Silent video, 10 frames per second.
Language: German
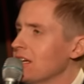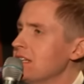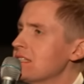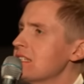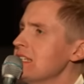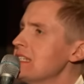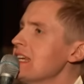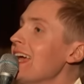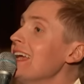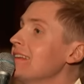ich an den
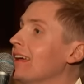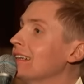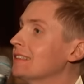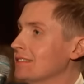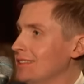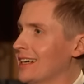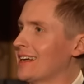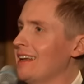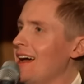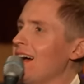CTA denke? Ja
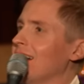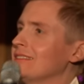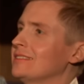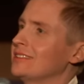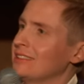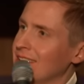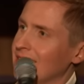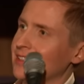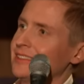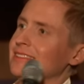klar.
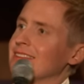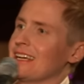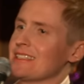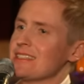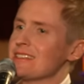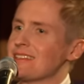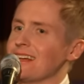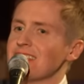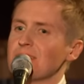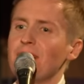Das ist,
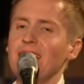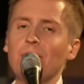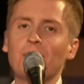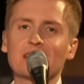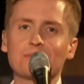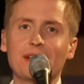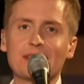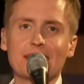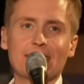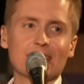das ist mein
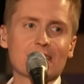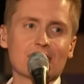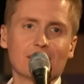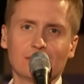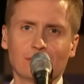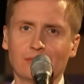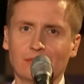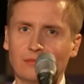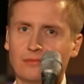Lieblings-Mercedes. Call,